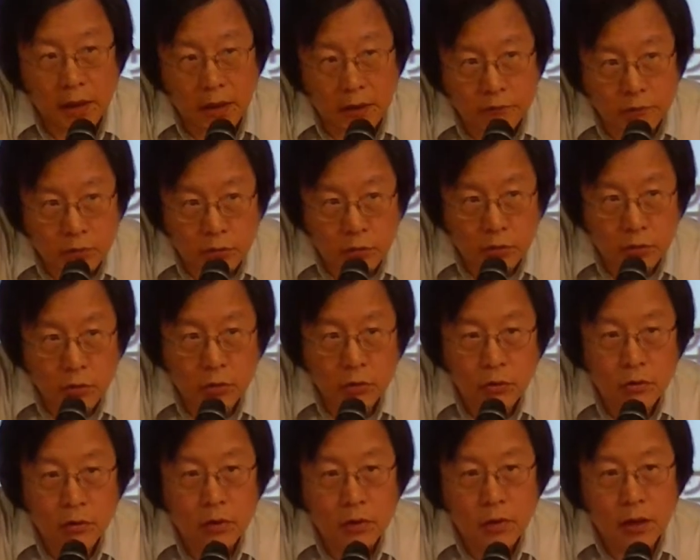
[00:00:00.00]
两分
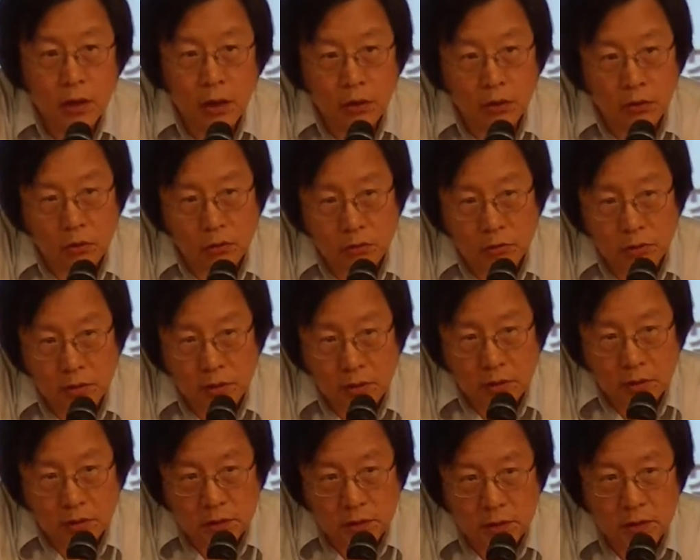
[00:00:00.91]
钟，然后
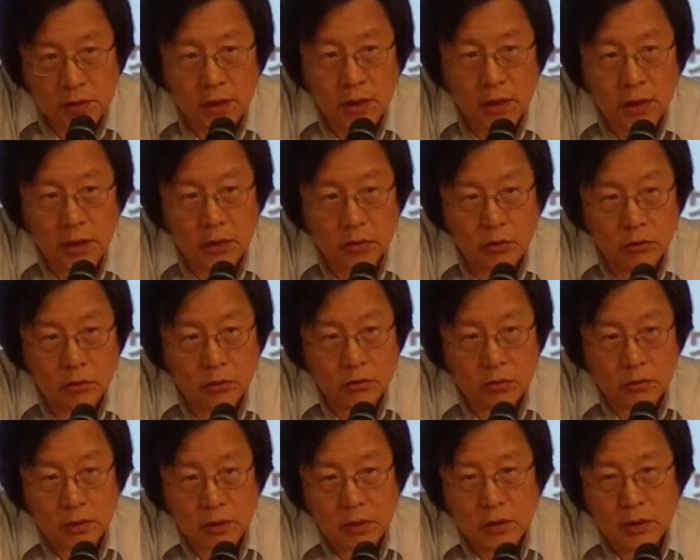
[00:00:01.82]
接下来
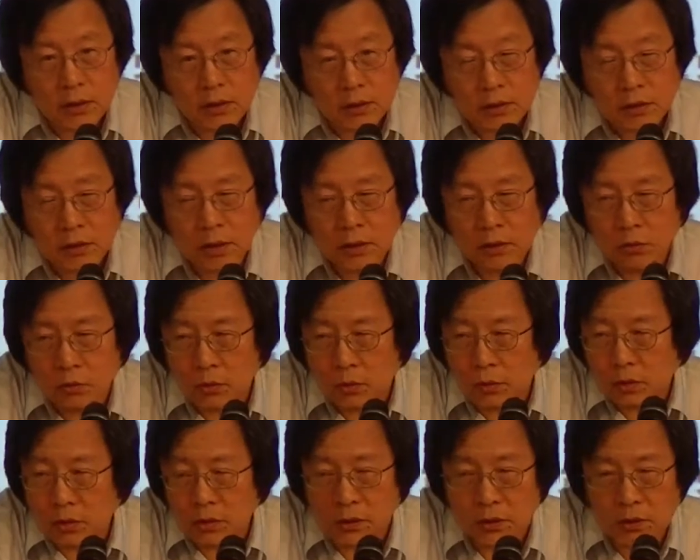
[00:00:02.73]
由在
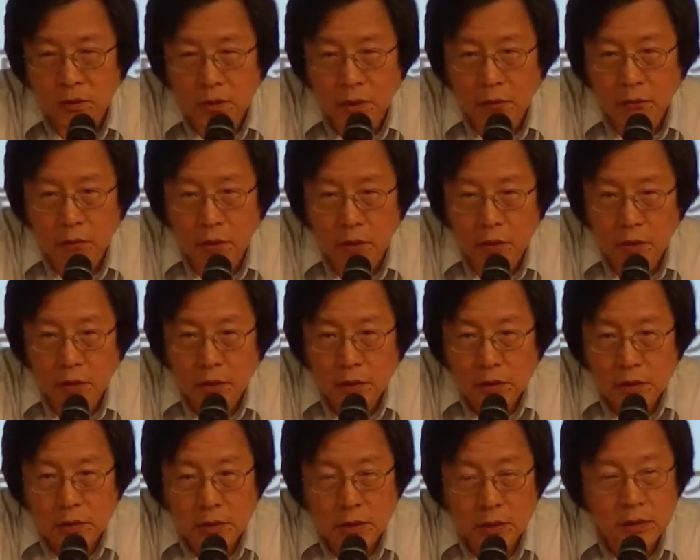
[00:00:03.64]
座的这三位
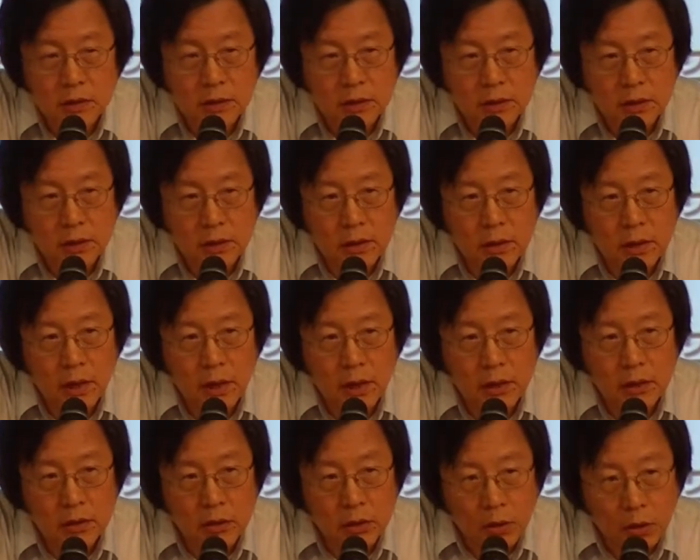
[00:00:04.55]
先进
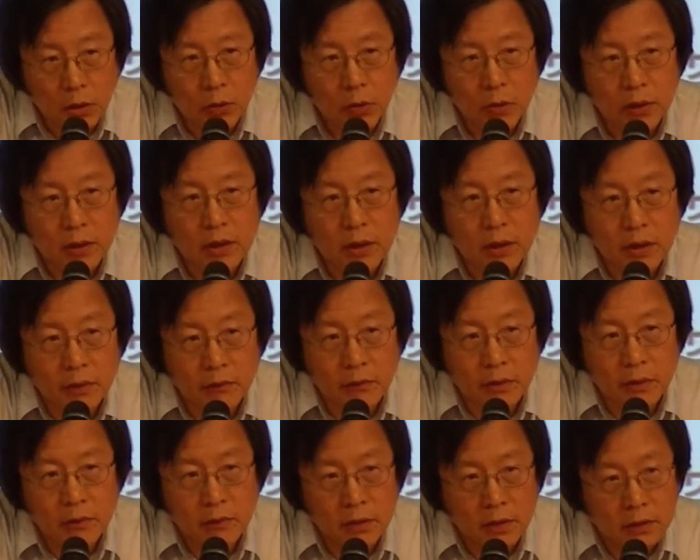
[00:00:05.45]
来回应你
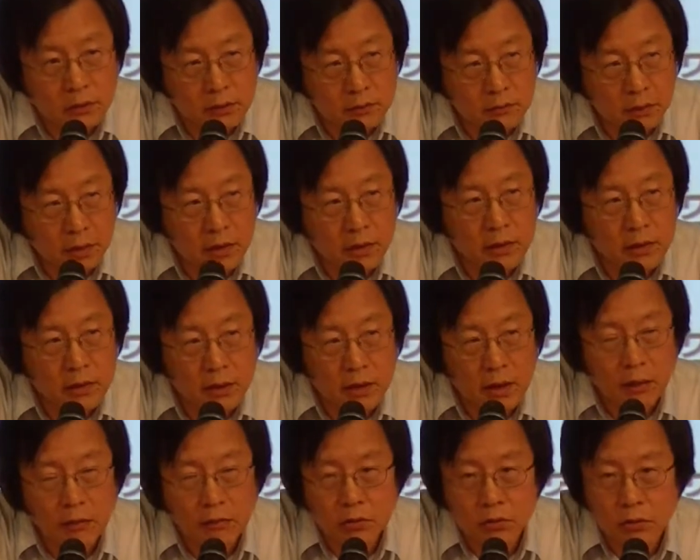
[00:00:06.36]
们，但是每个人
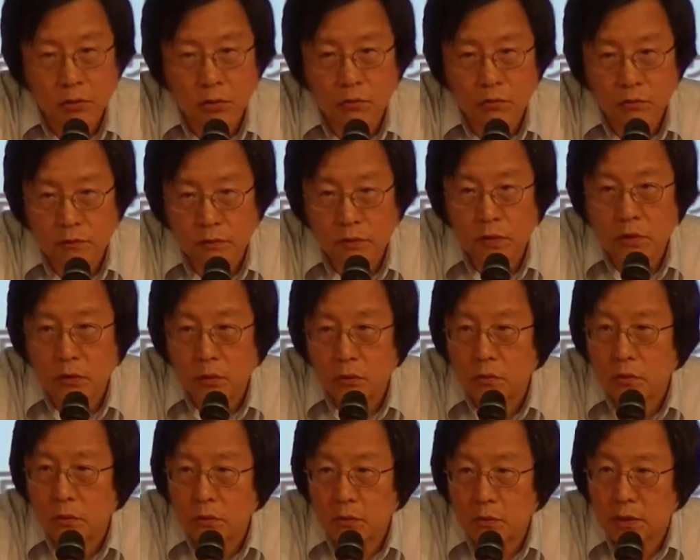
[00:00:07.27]
大约只有五分
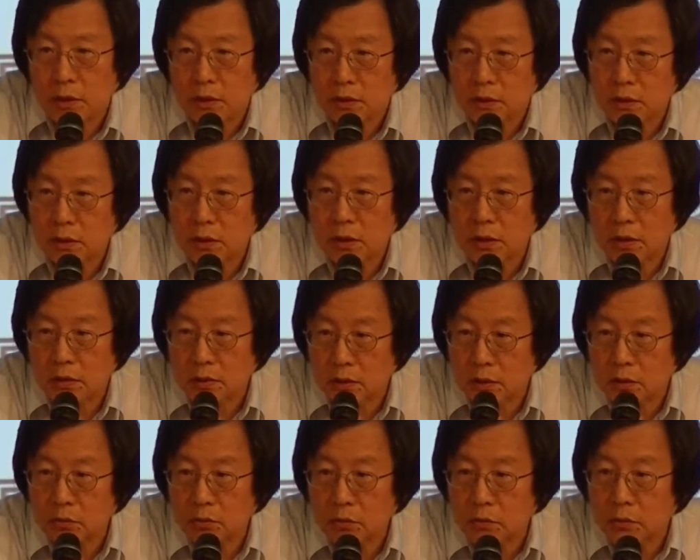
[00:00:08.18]
钟。我想今天的
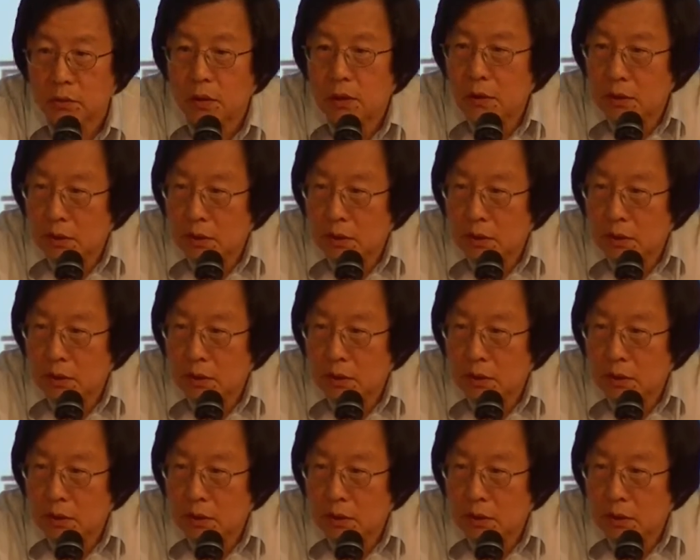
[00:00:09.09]
程序